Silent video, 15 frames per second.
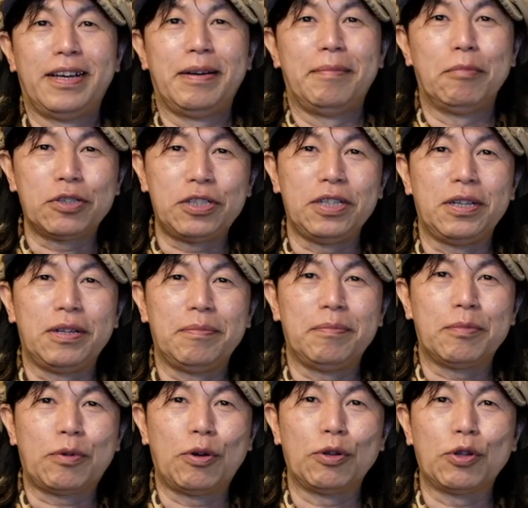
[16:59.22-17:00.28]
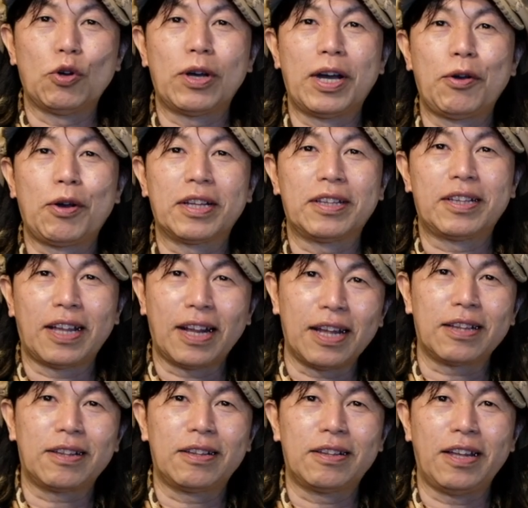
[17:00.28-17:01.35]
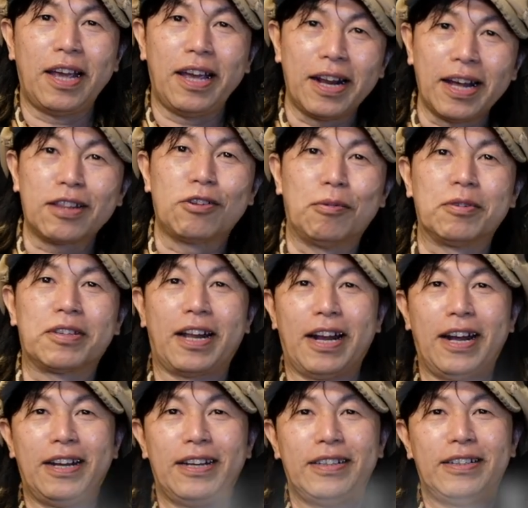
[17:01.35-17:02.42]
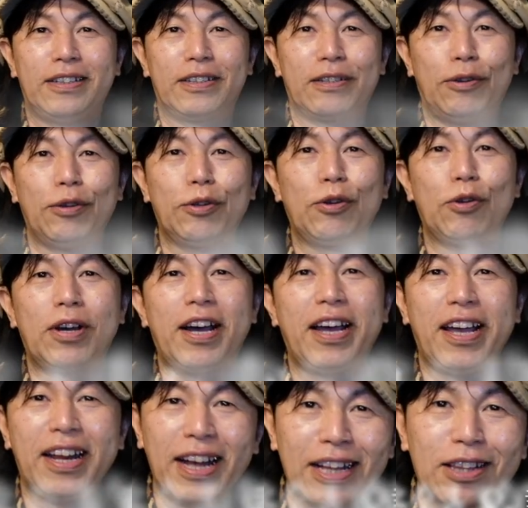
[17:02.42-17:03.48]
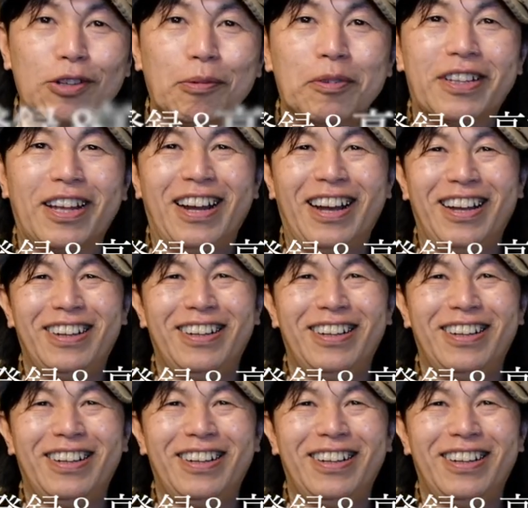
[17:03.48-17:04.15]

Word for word: もしこの動画が良かったらええなと思ったらこの動画がええなと思ったら、